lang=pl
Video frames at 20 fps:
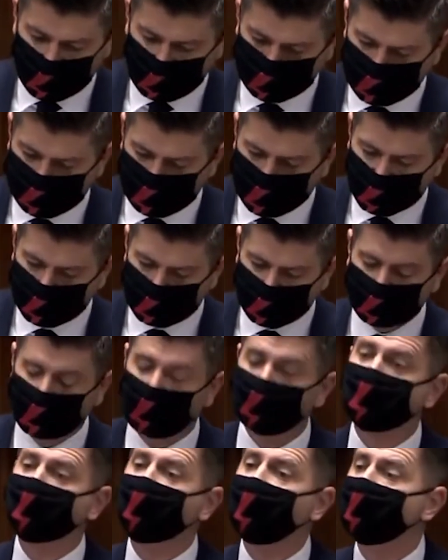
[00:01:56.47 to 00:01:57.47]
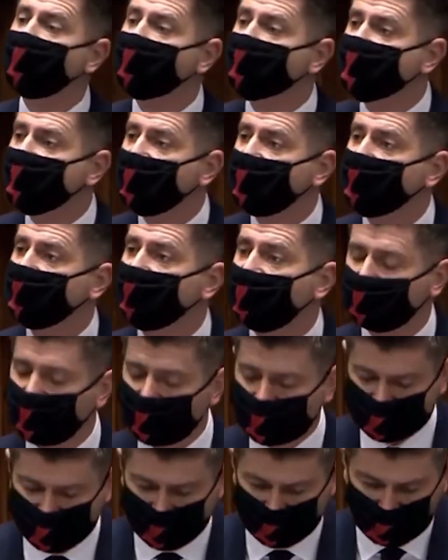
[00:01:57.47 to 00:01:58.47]
Ziobry to promocja nienawiści
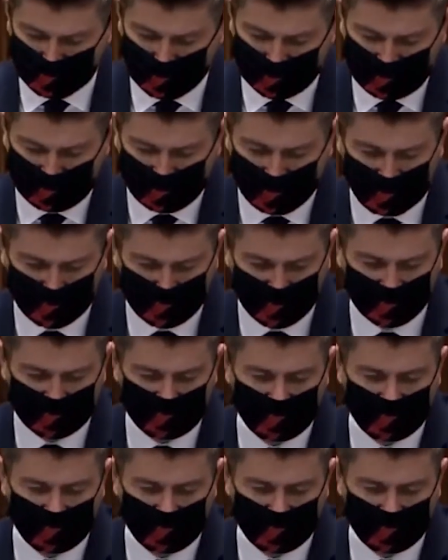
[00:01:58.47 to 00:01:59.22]
wobec kobiet